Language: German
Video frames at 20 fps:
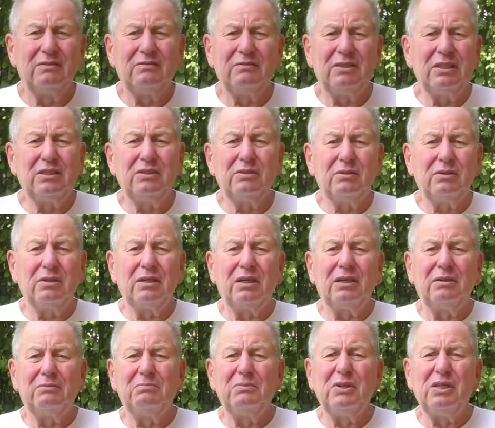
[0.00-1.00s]
wenn nicht
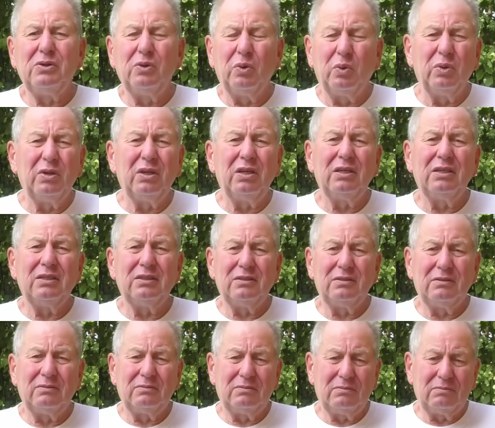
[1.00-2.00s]
sogar Millionen
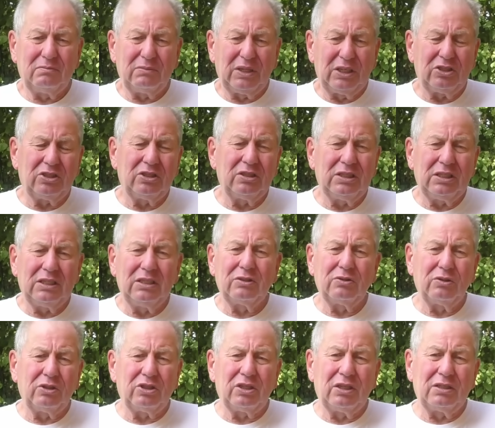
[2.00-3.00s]
Menschen, die hier in
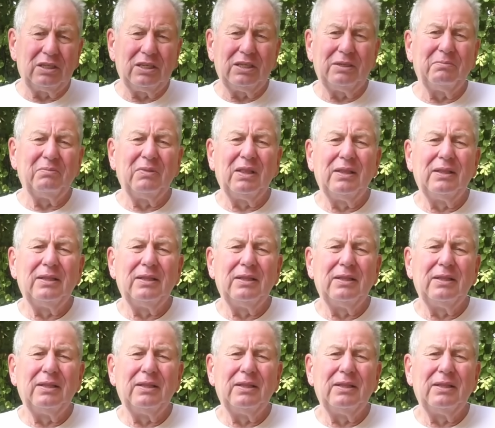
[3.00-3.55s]
Deutschland leben,